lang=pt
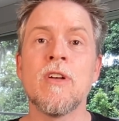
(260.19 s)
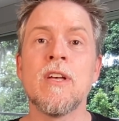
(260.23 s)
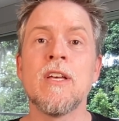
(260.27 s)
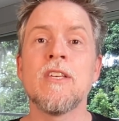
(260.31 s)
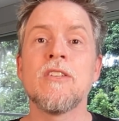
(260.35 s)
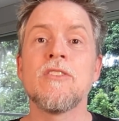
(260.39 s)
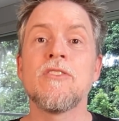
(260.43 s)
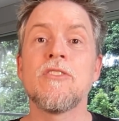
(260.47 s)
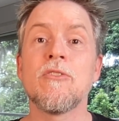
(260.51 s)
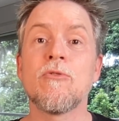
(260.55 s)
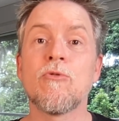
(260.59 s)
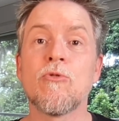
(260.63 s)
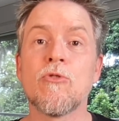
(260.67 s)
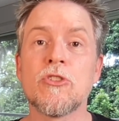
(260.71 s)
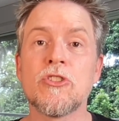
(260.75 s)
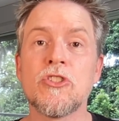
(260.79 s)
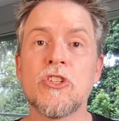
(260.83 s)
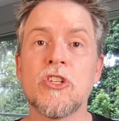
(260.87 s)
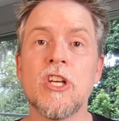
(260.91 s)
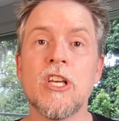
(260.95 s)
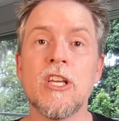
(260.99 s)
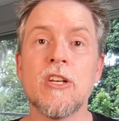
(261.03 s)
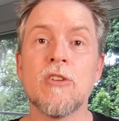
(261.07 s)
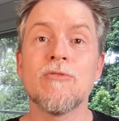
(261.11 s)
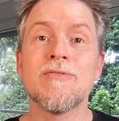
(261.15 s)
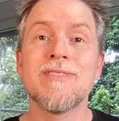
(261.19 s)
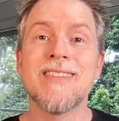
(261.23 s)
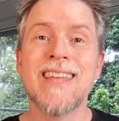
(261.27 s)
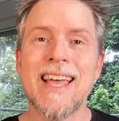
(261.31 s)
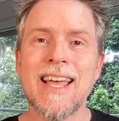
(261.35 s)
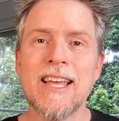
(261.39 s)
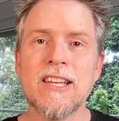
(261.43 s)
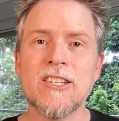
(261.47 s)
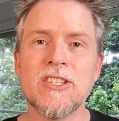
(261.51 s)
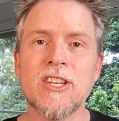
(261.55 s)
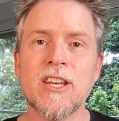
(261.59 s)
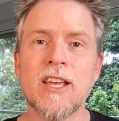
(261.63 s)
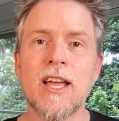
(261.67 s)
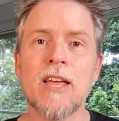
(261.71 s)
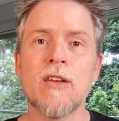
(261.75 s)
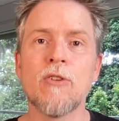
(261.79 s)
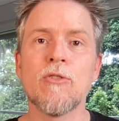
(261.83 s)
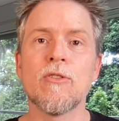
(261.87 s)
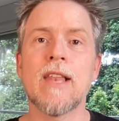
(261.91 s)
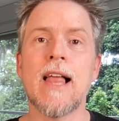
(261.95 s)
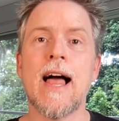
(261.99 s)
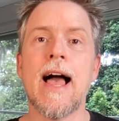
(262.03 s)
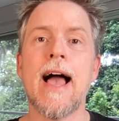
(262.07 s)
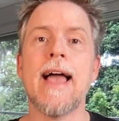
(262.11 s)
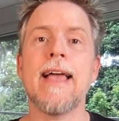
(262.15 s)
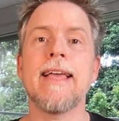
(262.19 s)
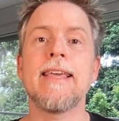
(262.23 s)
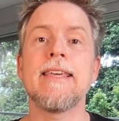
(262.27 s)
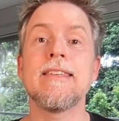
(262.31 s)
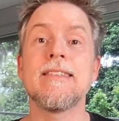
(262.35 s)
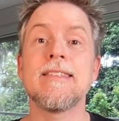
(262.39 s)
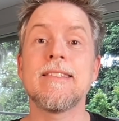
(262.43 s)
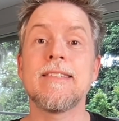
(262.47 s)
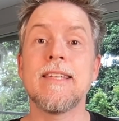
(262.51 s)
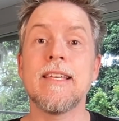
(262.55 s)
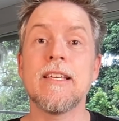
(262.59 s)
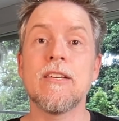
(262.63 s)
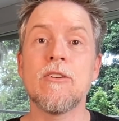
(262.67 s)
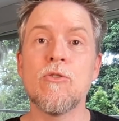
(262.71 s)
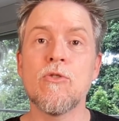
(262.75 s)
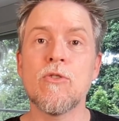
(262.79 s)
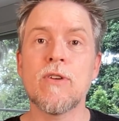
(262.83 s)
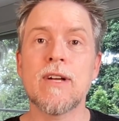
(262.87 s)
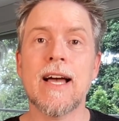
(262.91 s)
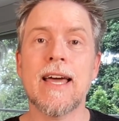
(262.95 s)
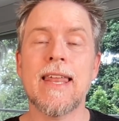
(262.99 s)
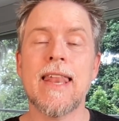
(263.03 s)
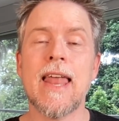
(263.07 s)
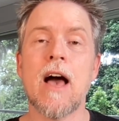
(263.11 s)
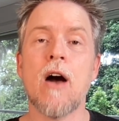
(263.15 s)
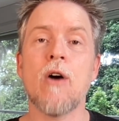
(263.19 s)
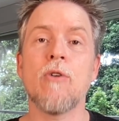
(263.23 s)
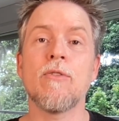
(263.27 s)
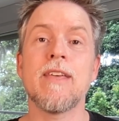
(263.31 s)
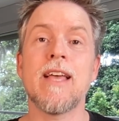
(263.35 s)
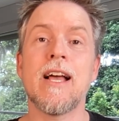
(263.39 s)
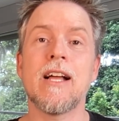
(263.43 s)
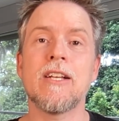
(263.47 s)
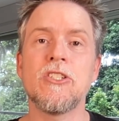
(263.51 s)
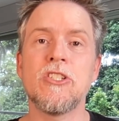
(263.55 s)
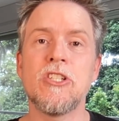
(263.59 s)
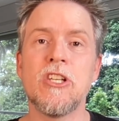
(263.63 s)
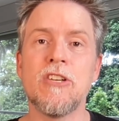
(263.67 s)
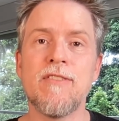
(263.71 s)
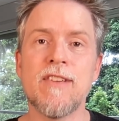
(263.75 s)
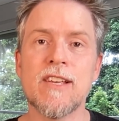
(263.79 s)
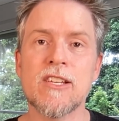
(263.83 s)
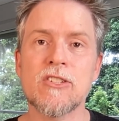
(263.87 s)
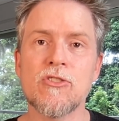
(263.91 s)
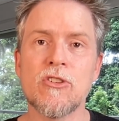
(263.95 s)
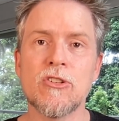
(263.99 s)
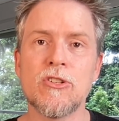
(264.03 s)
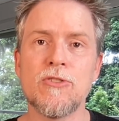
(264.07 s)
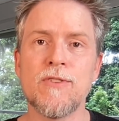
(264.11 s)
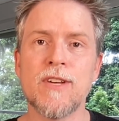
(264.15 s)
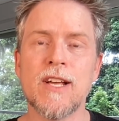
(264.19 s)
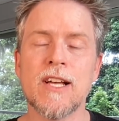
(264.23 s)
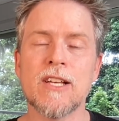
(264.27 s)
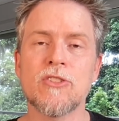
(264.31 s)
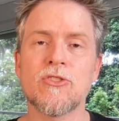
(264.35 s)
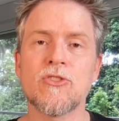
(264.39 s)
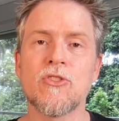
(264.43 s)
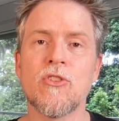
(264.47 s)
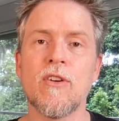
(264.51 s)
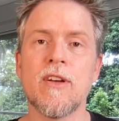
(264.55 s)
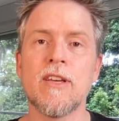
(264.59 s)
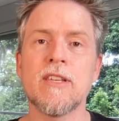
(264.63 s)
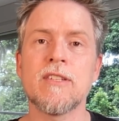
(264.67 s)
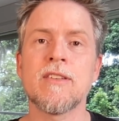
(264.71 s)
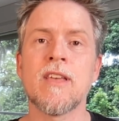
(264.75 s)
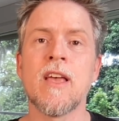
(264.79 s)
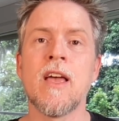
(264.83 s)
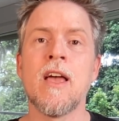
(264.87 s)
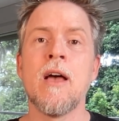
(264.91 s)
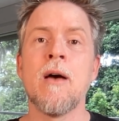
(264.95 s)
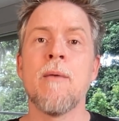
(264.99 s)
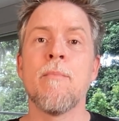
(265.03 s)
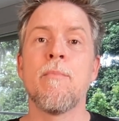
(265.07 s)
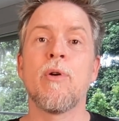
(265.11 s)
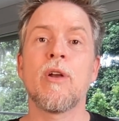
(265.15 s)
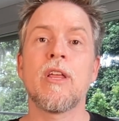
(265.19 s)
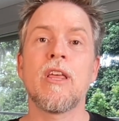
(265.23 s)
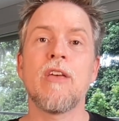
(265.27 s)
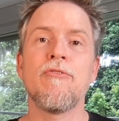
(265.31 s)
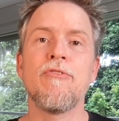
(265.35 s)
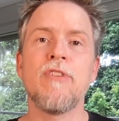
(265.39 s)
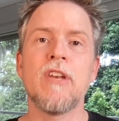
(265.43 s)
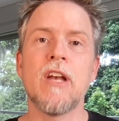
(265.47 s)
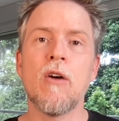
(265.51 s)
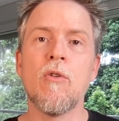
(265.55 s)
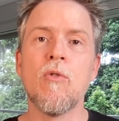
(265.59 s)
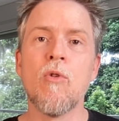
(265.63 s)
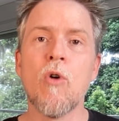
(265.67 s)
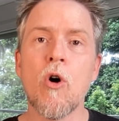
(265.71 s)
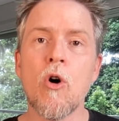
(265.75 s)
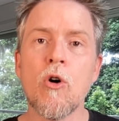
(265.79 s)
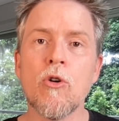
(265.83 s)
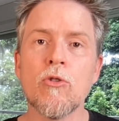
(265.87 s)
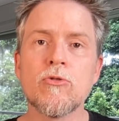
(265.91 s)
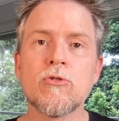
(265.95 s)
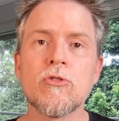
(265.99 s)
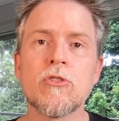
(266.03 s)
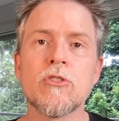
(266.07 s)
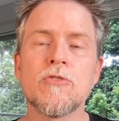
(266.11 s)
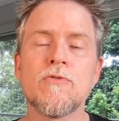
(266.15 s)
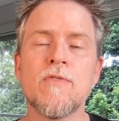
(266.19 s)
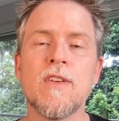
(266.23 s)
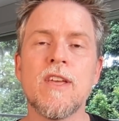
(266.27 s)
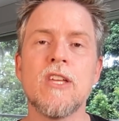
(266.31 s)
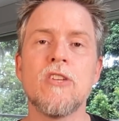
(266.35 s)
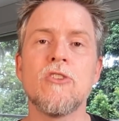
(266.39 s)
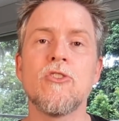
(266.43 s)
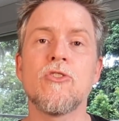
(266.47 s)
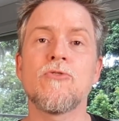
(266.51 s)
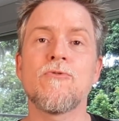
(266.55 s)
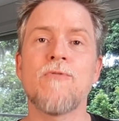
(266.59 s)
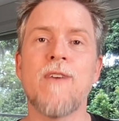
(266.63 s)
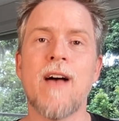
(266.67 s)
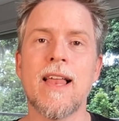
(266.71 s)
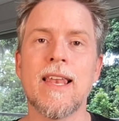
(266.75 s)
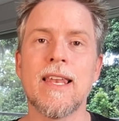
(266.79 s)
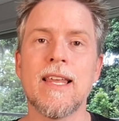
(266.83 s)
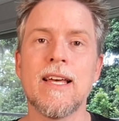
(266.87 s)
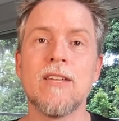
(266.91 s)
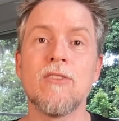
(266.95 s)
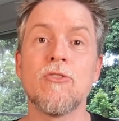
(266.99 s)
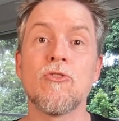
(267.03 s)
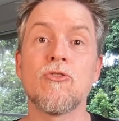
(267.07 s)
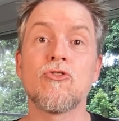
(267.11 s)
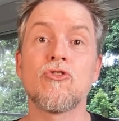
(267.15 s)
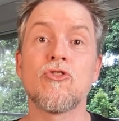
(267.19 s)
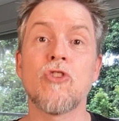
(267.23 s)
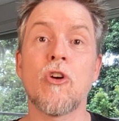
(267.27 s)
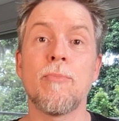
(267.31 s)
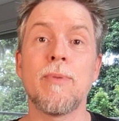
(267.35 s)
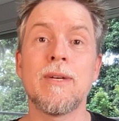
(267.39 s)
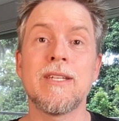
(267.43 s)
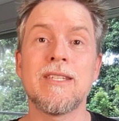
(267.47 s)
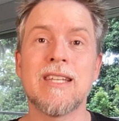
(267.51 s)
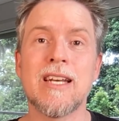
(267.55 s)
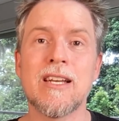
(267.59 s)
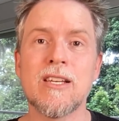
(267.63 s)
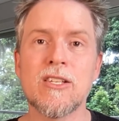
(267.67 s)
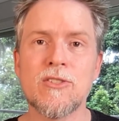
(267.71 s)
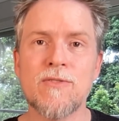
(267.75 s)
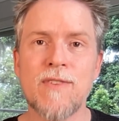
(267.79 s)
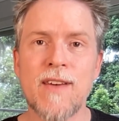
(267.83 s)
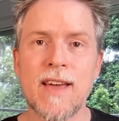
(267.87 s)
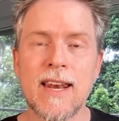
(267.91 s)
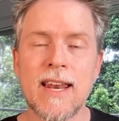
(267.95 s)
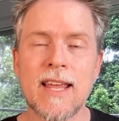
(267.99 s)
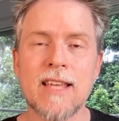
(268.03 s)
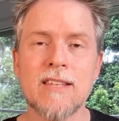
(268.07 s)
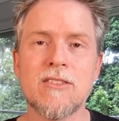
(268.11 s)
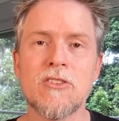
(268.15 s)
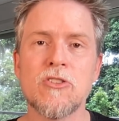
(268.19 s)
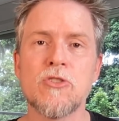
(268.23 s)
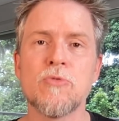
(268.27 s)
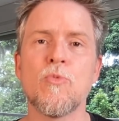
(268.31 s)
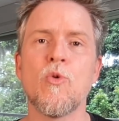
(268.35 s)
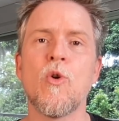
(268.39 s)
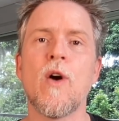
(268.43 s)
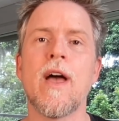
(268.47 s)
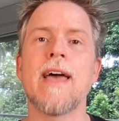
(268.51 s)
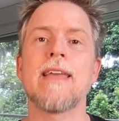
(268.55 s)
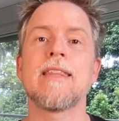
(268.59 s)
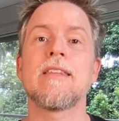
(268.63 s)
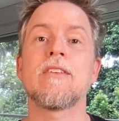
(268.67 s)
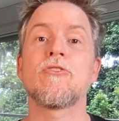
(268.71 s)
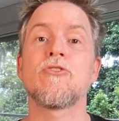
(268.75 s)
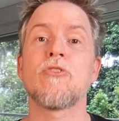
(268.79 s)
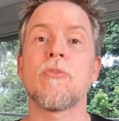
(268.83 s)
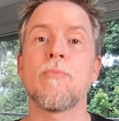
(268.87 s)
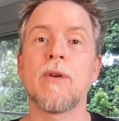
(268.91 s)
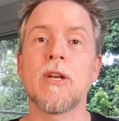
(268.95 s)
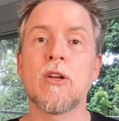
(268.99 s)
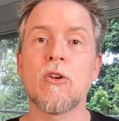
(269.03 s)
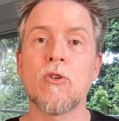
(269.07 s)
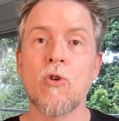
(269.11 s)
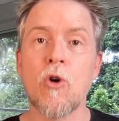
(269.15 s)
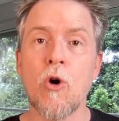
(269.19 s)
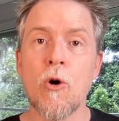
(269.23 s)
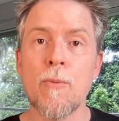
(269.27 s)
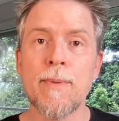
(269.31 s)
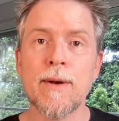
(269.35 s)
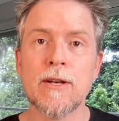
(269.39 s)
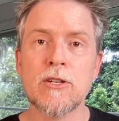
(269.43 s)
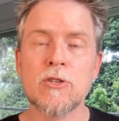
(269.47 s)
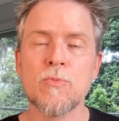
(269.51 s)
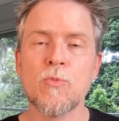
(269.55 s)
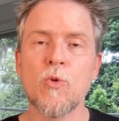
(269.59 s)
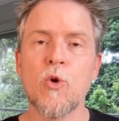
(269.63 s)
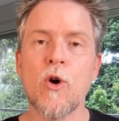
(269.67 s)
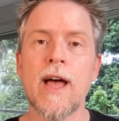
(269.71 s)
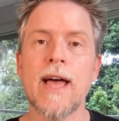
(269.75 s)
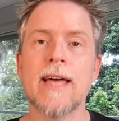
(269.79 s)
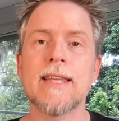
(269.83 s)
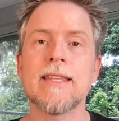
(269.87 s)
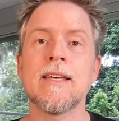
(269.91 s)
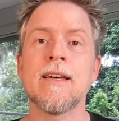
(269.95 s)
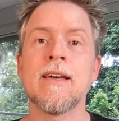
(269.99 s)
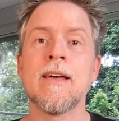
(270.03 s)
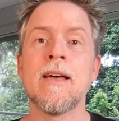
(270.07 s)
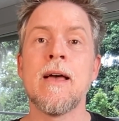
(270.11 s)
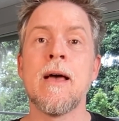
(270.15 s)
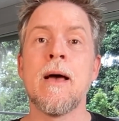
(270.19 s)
Se curtiram, deixem aí o like, sigam o canal e ativem as notificações, porque virão outros vídeos falando sobre transferência de moeda, sobre compra de moeda,